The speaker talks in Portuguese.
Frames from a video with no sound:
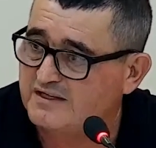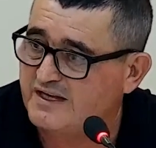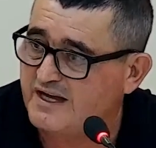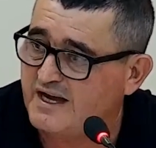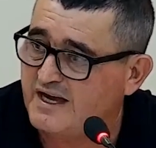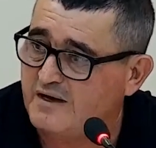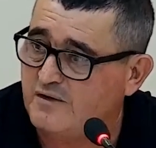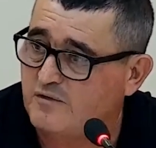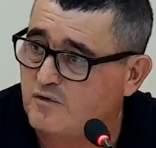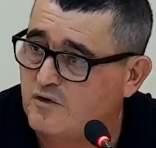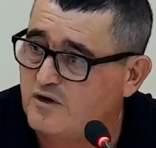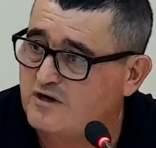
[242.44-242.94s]
que
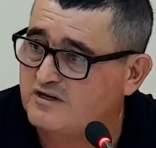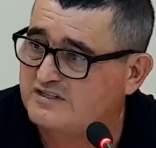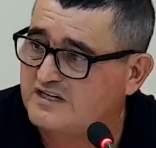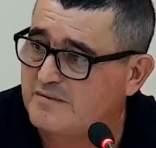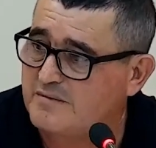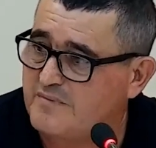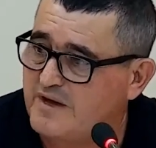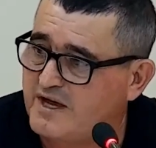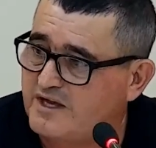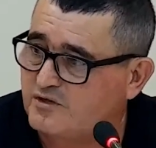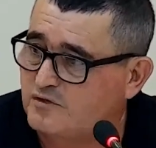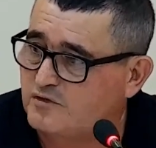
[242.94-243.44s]
até o
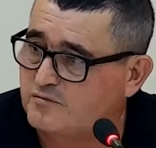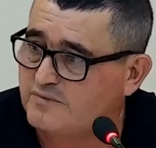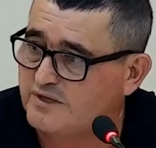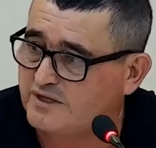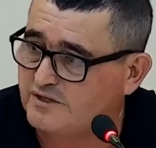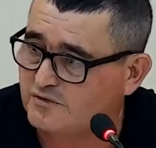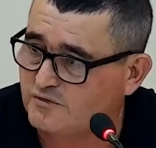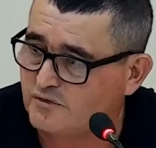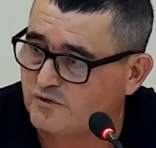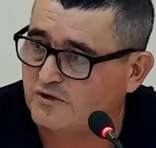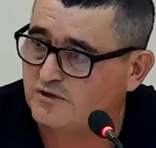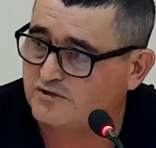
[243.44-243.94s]

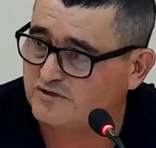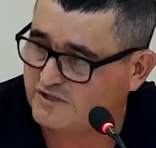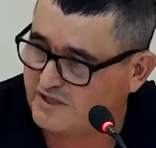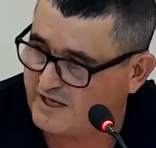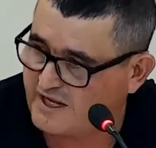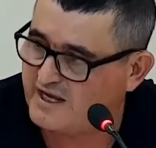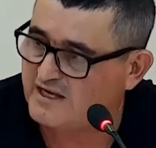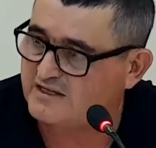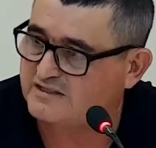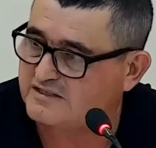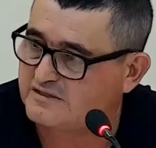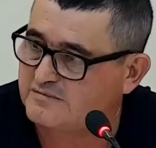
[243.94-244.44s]
orçamento
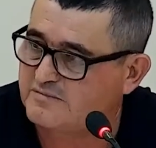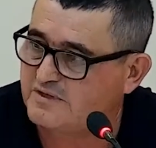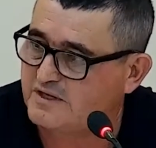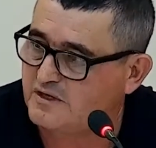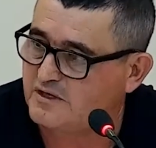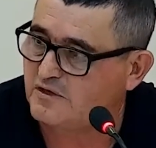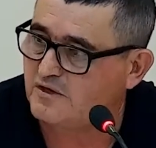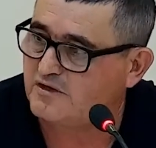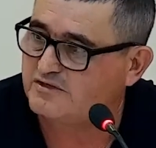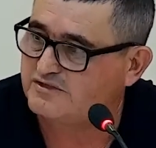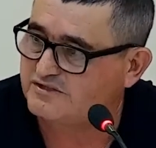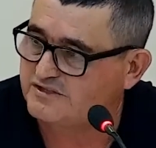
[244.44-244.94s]
aumentou
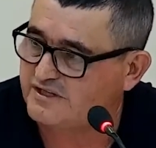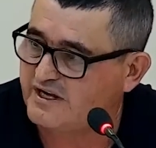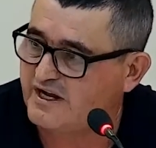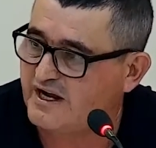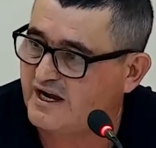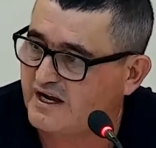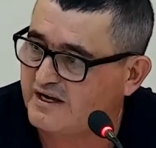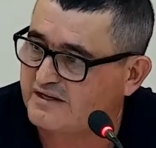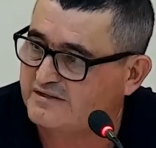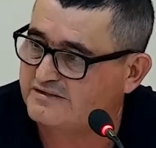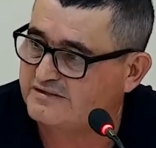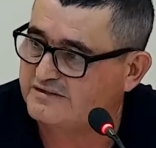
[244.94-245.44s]
13 milhões
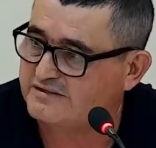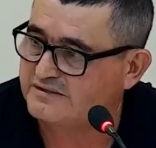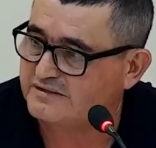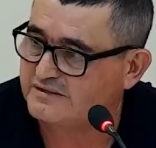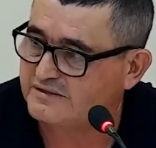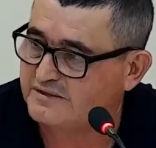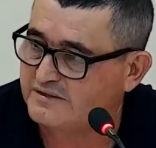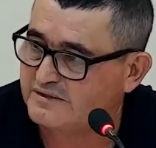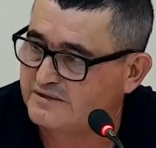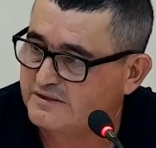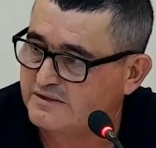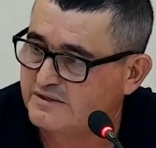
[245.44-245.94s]
de reais.
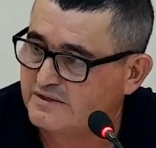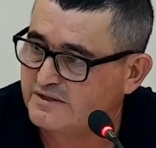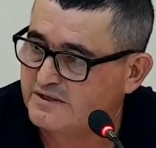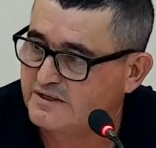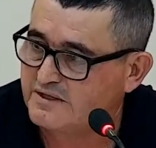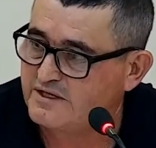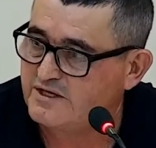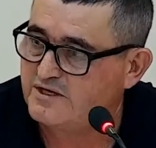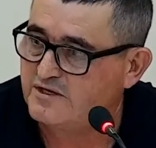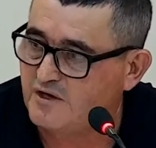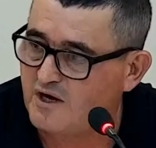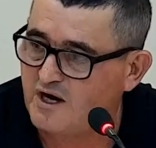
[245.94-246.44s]

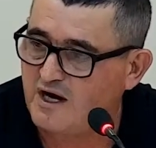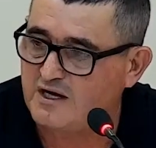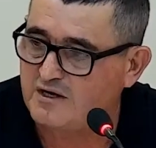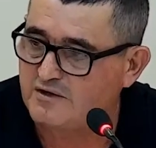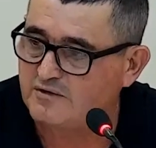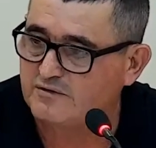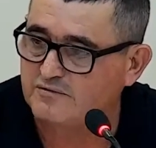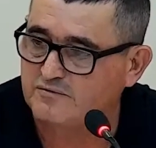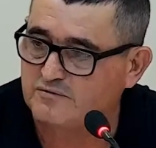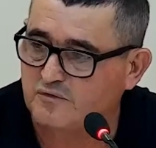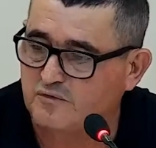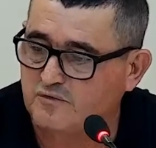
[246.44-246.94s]
E
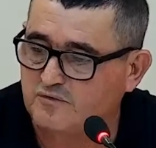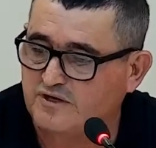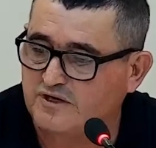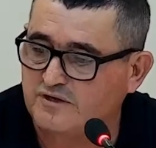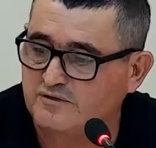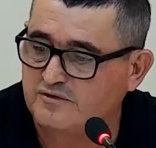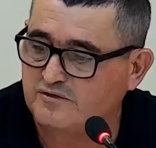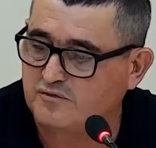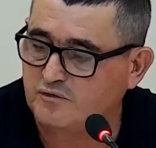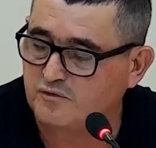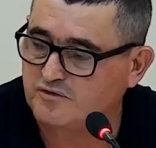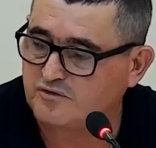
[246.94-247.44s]
olha
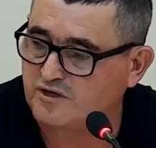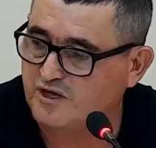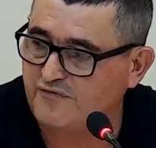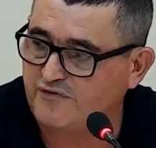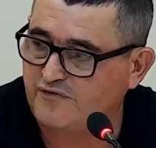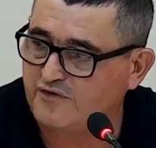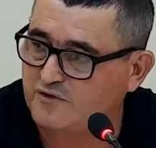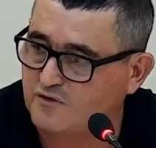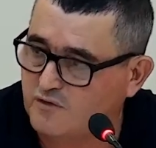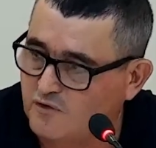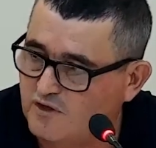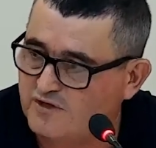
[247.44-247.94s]
o que, o
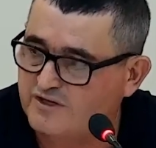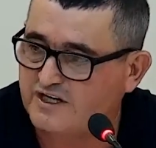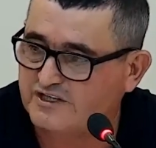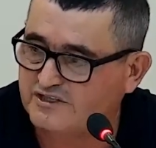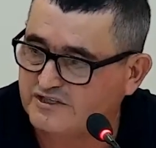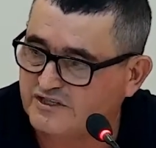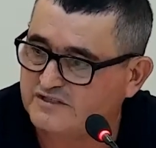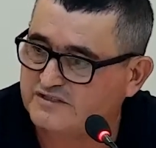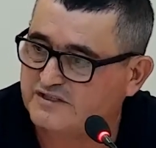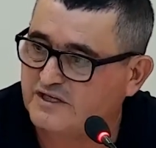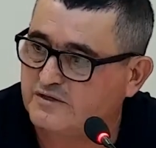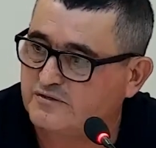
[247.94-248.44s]
que
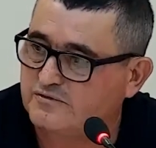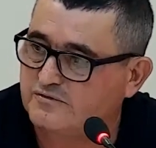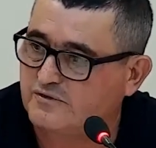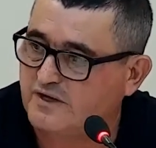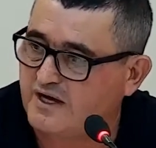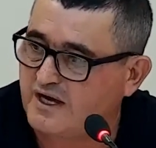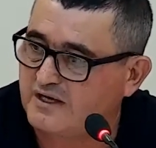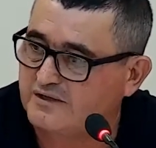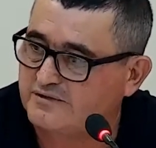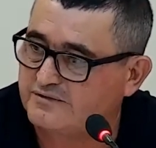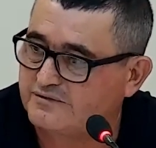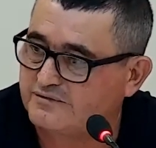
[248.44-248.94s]
ficou na
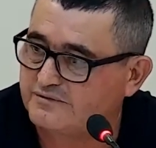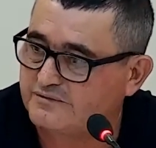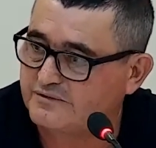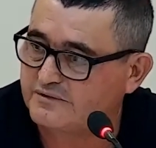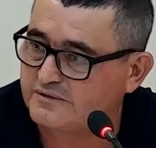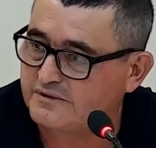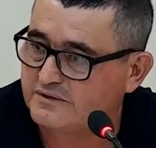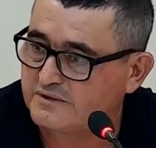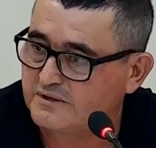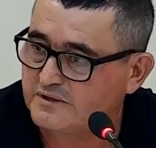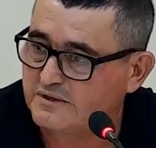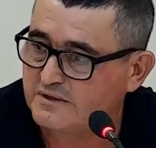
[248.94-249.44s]
gestão do Elto.
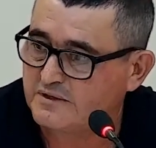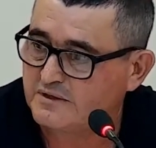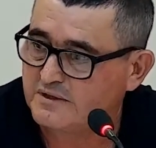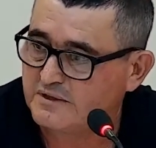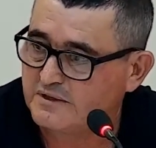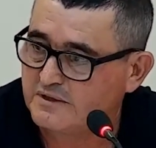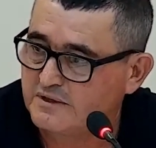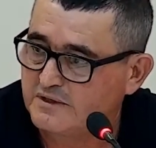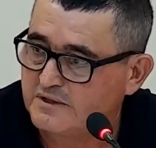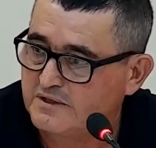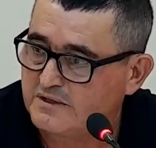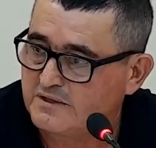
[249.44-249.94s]

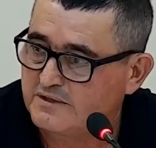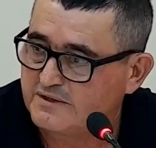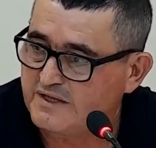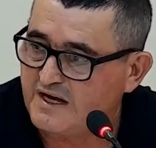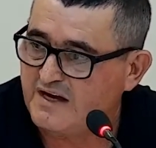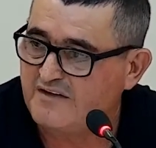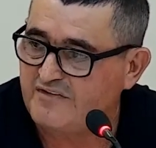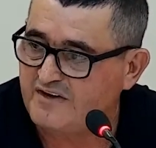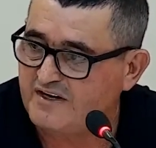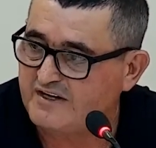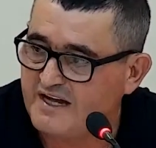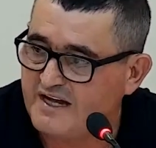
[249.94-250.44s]

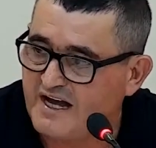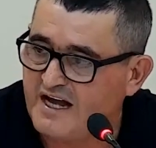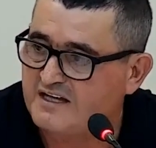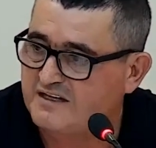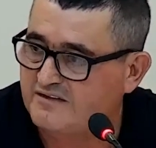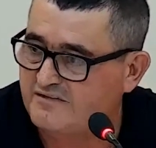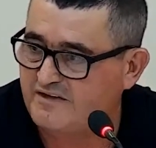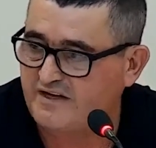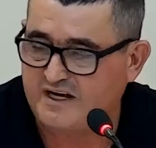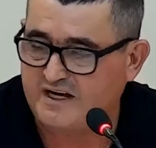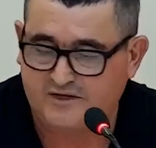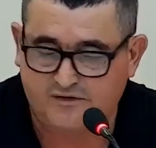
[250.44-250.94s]
Na
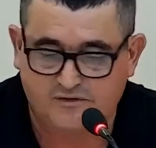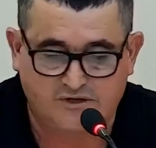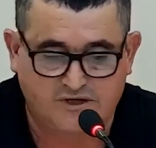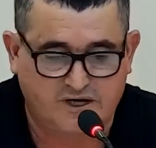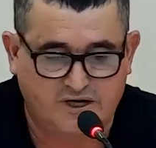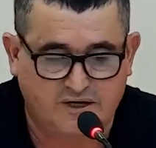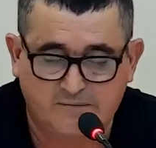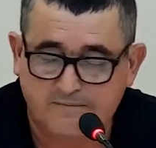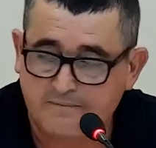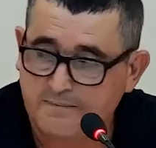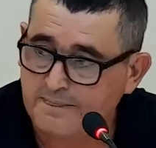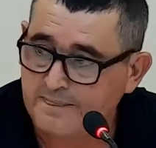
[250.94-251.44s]
verdade,
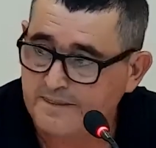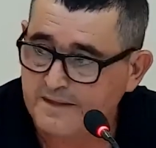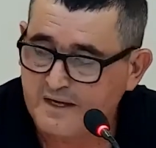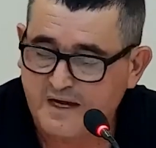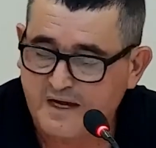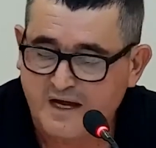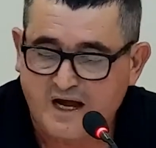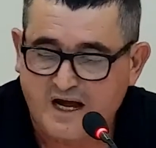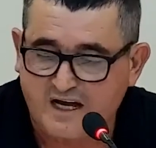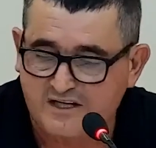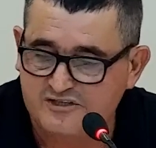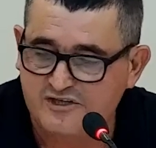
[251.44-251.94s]
vereadora,
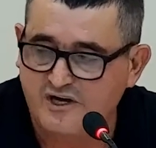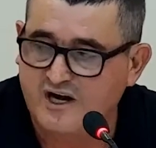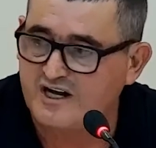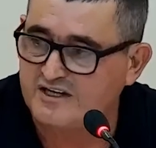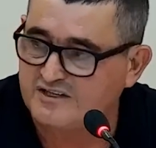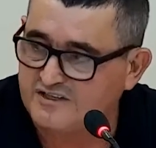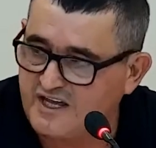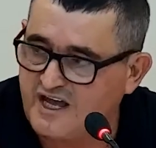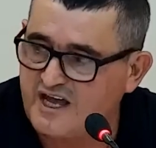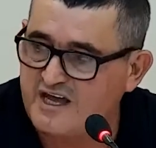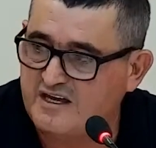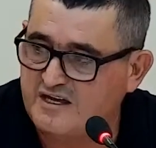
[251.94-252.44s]
a
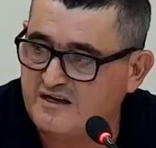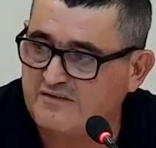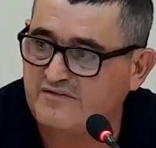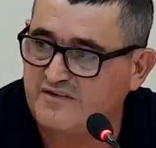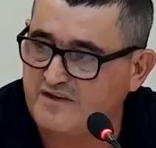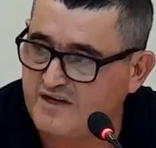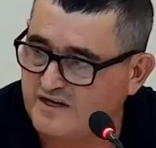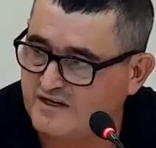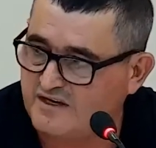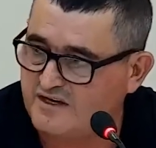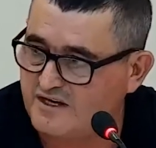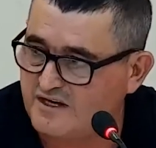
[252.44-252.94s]
senhora tem
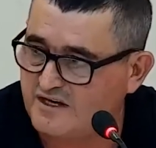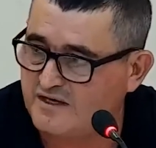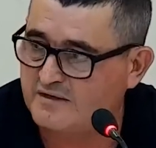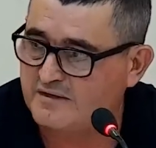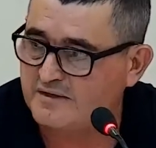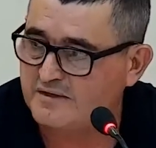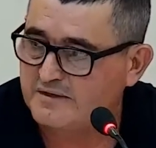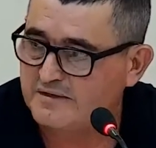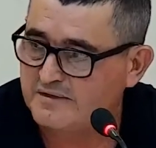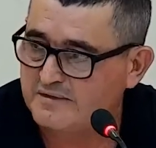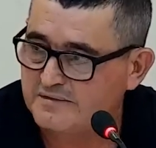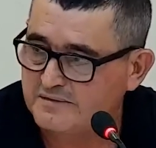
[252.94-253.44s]
que vir
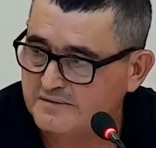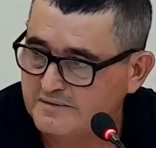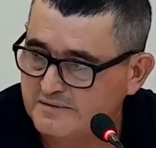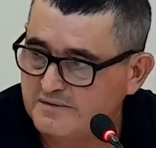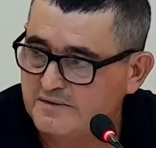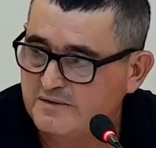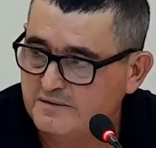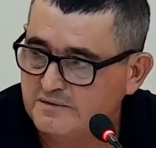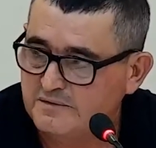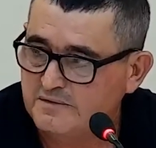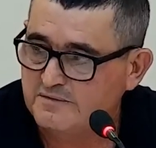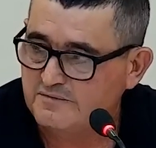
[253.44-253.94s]
aqui,
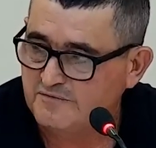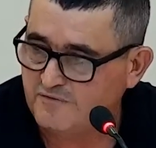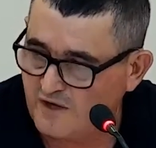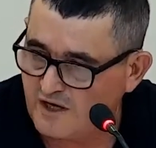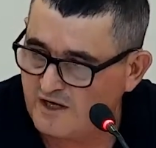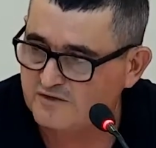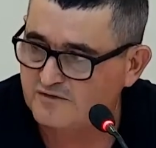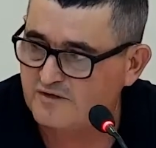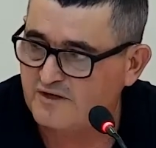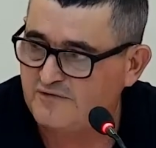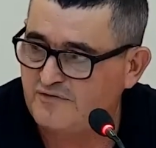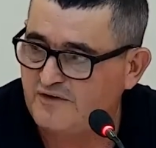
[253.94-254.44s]

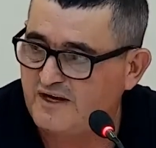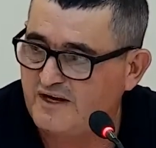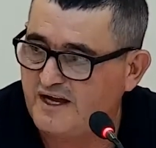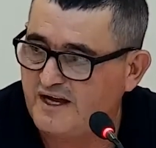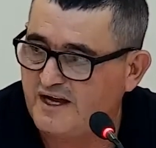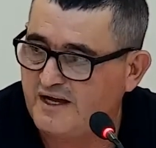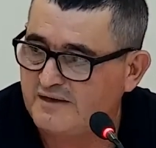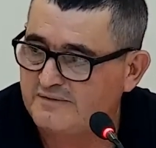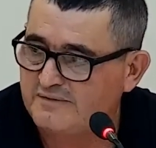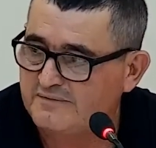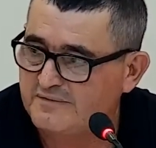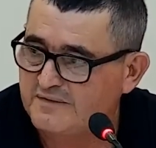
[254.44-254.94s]
volta a
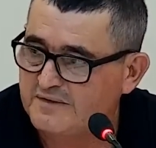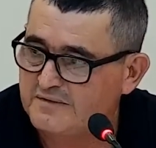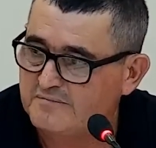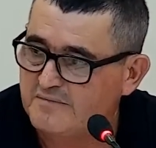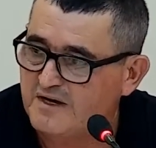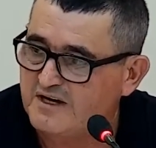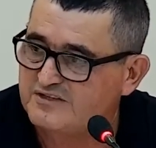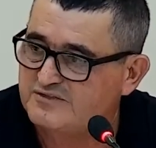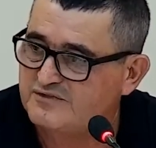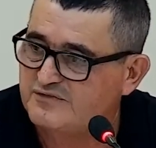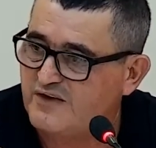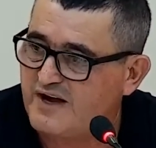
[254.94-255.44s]
falar,
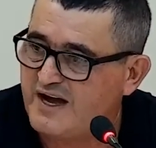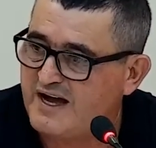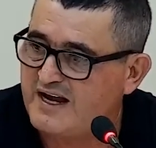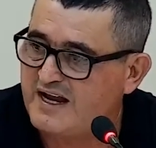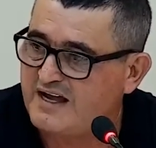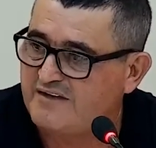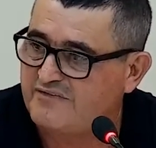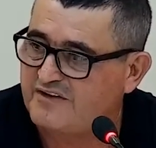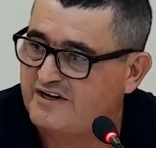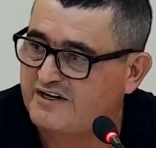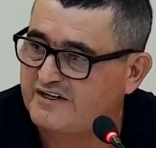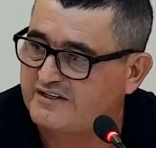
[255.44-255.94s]
mas
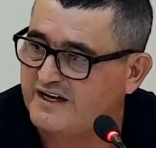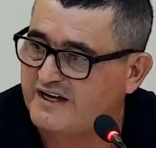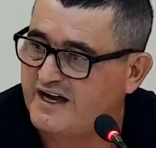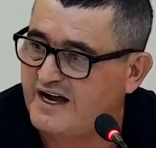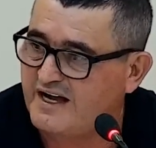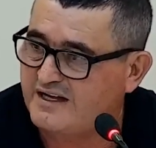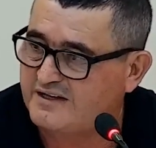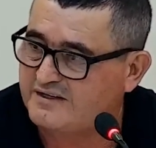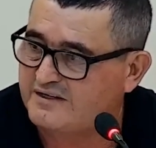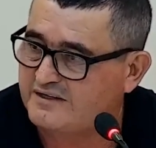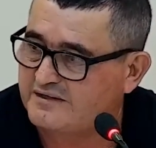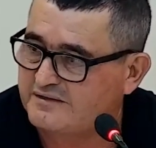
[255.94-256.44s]
fala a
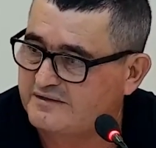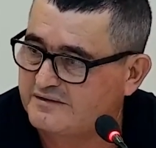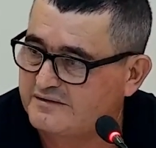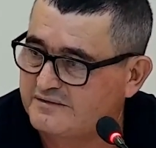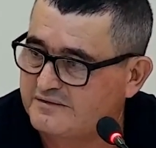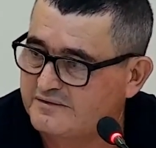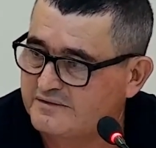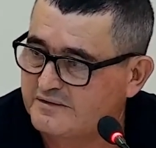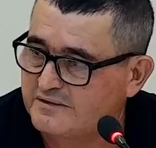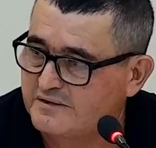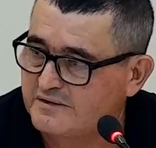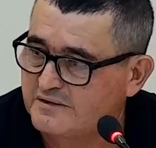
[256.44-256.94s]
verdade.
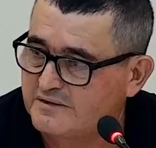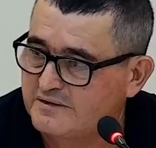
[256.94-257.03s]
